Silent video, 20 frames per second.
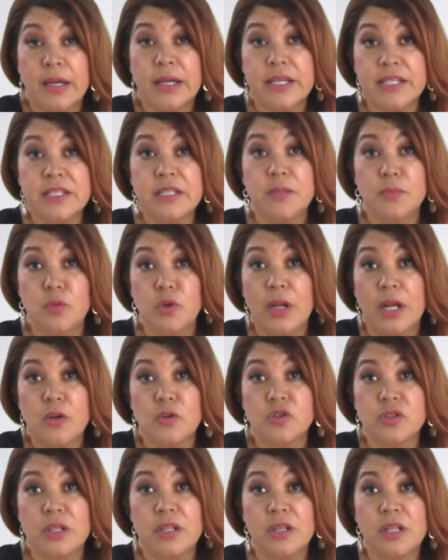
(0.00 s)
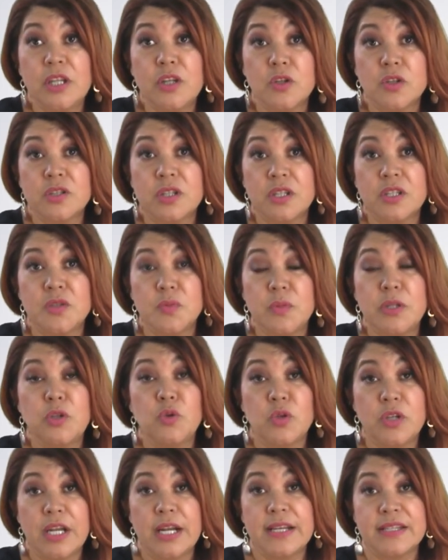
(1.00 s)
que estimula los sentidos y
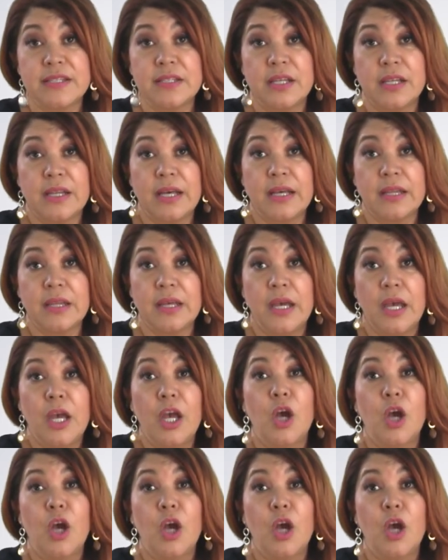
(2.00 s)
disminuye la ansiedad,